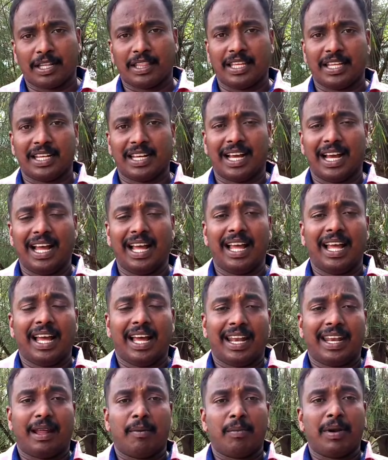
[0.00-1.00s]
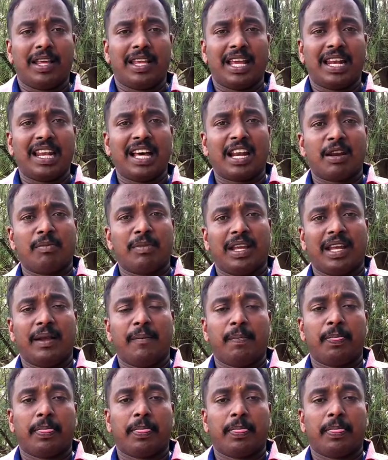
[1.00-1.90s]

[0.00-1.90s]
பார்த்தீங்கன்னா நம்மளை எல்லாருமே